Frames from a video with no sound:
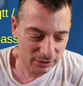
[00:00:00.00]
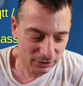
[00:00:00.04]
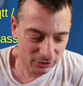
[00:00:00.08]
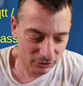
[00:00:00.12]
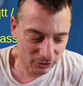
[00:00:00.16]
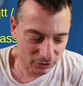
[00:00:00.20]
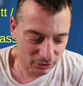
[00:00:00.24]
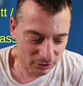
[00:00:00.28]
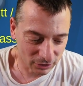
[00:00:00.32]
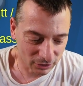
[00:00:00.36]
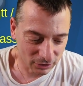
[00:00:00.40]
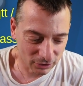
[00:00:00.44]

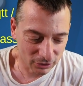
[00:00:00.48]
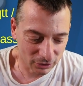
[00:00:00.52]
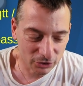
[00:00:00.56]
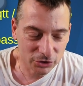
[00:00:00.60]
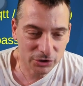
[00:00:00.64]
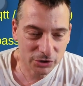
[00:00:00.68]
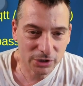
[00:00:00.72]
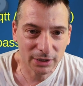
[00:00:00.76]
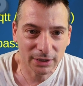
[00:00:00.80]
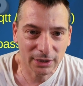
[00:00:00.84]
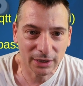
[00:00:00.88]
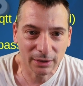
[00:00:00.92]
lo, lo,
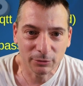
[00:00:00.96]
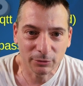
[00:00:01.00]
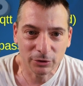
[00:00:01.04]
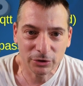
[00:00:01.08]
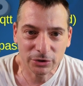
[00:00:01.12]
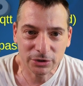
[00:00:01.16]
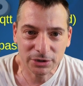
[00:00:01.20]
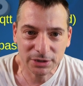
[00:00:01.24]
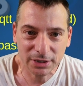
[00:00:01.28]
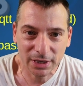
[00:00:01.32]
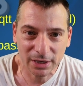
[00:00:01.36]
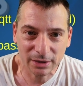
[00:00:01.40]
installiamo
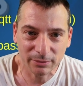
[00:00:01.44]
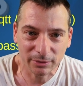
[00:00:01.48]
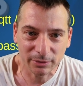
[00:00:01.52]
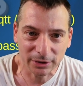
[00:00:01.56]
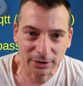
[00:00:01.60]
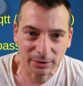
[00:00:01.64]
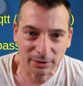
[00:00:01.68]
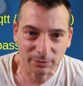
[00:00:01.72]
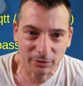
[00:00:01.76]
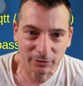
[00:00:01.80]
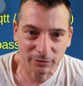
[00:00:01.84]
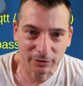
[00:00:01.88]
insieme
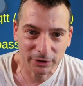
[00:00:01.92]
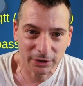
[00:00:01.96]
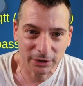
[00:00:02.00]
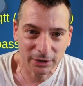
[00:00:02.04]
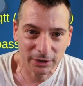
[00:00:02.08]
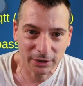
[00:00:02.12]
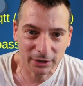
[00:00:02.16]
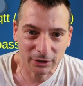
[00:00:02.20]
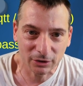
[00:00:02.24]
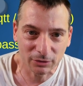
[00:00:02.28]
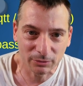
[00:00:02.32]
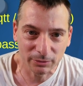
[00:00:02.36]
andiamo a
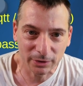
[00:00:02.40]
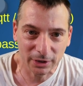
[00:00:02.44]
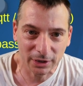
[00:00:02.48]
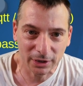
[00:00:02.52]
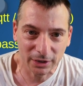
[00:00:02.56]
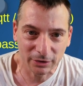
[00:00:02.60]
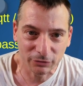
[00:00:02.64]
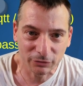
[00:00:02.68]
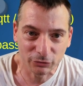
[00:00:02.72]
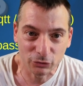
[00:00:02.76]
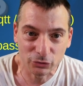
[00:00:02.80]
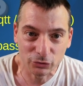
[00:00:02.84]
vedere
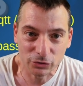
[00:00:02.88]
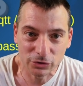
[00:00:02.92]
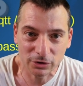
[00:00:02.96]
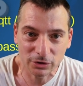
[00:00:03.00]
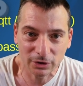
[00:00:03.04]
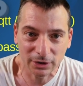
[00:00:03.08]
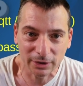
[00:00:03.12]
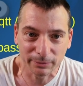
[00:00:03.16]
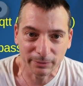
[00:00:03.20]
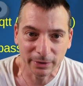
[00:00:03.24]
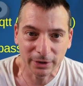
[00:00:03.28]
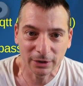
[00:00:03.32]
come
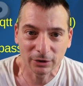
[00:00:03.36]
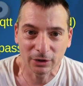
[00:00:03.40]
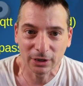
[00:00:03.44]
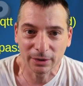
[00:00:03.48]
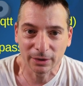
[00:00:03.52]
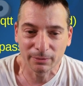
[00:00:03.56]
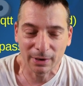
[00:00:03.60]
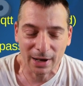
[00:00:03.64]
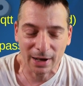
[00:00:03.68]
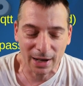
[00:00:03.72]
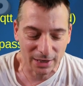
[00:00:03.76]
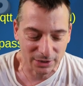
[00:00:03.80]
funziona meno
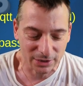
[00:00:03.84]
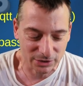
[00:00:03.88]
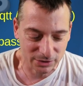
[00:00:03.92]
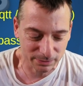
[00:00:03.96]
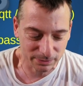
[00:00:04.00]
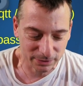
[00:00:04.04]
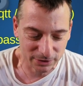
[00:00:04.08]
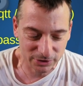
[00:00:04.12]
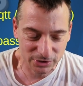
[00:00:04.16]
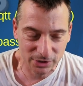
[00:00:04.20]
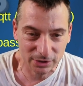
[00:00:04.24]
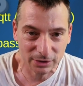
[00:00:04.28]
le basi
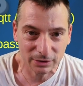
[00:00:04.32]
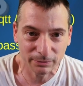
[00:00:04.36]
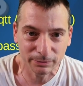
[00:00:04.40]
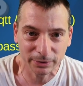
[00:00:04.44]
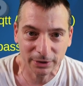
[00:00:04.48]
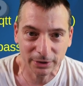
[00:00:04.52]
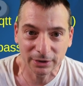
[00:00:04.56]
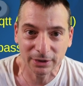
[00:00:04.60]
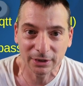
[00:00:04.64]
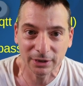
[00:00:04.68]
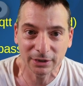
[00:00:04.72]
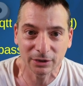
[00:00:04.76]

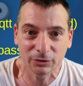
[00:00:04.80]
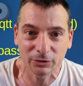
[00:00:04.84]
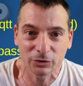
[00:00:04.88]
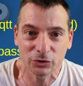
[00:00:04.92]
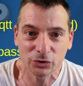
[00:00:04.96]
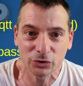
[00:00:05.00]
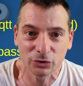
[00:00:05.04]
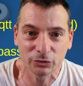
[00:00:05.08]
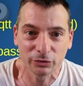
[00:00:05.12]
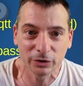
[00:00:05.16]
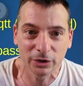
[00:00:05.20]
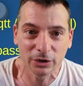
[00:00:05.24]
prendete
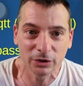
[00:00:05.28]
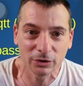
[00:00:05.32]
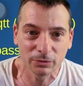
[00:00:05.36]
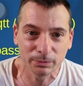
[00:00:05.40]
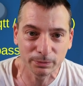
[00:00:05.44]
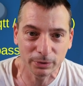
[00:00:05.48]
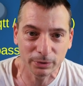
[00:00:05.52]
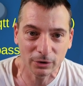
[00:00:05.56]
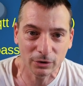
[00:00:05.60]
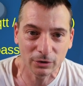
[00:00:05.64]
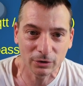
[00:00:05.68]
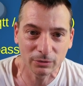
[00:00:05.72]
questo video
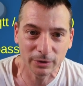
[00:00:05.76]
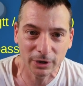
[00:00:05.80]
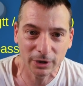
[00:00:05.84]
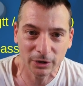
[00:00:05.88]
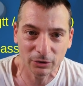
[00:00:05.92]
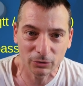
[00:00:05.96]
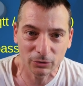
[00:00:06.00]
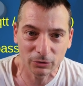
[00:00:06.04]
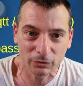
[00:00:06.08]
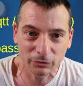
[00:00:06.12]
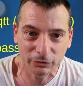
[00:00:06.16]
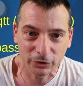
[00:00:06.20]
un po' come
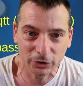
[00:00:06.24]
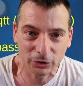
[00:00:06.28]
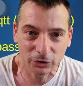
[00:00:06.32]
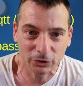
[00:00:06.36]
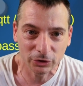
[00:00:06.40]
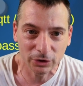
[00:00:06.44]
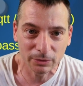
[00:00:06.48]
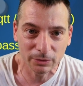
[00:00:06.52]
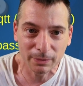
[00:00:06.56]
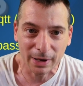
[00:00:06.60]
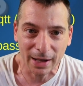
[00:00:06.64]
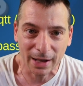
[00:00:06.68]
un video
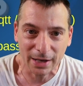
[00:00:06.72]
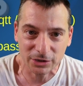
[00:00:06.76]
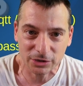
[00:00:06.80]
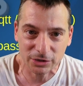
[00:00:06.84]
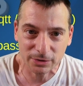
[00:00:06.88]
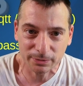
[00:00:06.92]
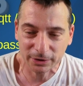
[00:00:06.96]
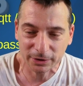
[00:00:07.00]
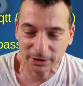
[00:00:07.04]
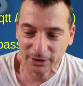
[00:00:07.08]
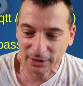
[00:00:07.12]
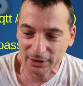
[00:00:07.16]
di
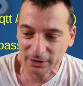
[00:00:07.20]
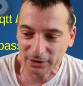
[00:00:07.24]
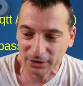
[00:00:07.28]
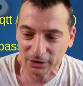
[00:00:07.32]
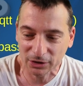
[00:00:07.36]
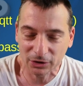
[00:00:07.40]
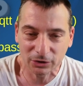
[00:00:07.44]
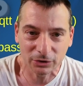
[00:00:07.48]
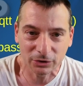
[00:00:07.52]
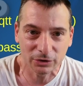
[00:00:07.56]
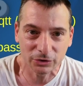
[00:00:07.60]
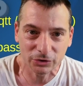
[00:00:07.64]
base perché
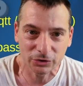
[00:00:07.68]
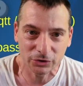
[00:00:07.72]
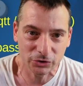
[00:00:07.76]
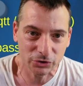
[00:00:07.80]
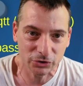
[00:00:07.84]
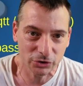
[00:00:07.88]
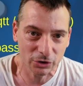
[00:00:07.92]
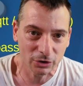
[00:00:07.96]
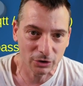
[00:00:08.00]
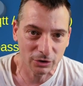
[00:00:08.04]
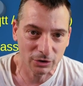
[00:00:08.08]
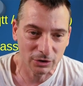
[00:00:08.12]
anch'io
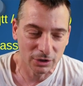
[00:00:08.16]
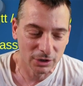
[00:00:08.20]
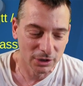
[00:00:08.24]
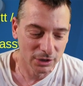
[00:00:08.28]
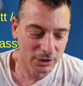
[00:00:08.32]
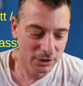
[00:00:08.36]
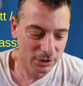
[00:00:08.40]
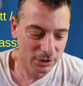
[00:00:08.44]
sto